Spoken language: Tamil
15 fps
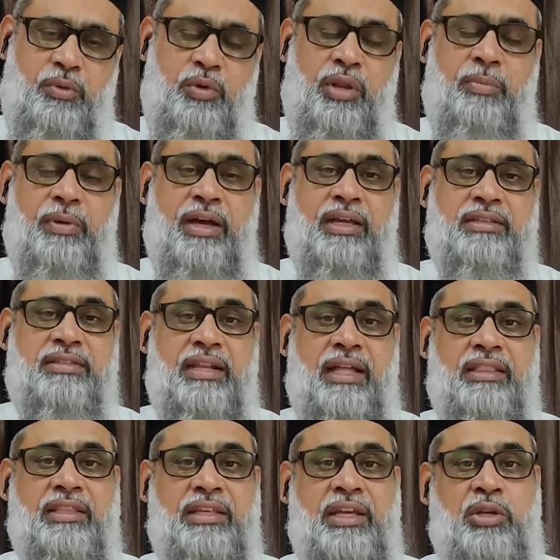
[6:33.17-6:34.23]
குறிப்பாக
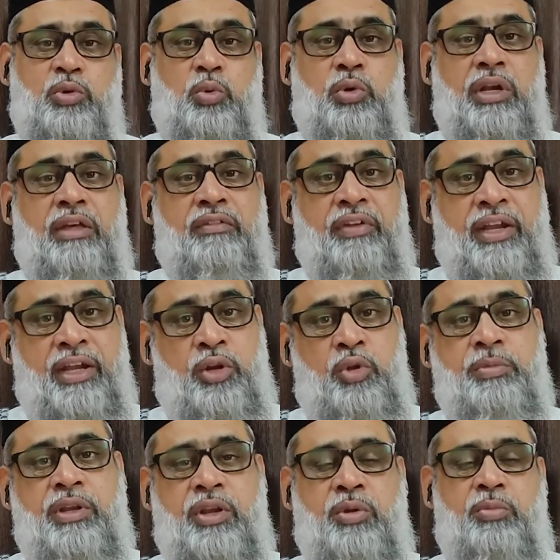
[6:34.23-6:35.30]
இஸ்லாத்தை ஏற்றுக்கொள்ள
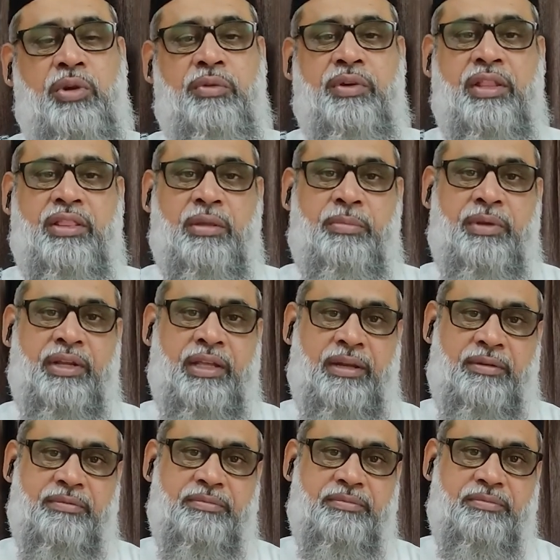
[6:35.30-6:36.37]
வேண்டும் என்று முடிவெடுத்த
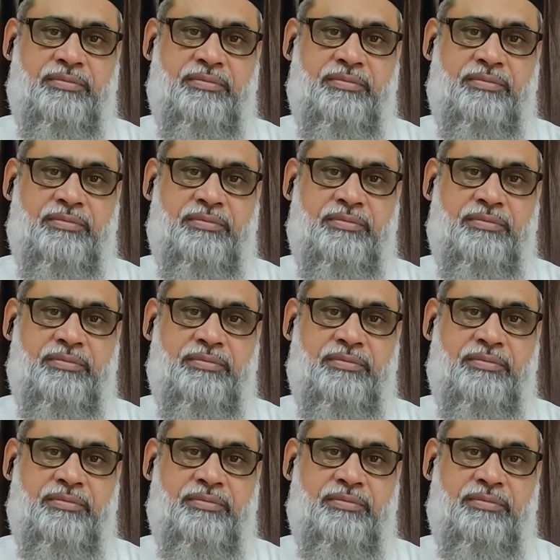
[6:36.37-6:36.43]
பின்னர்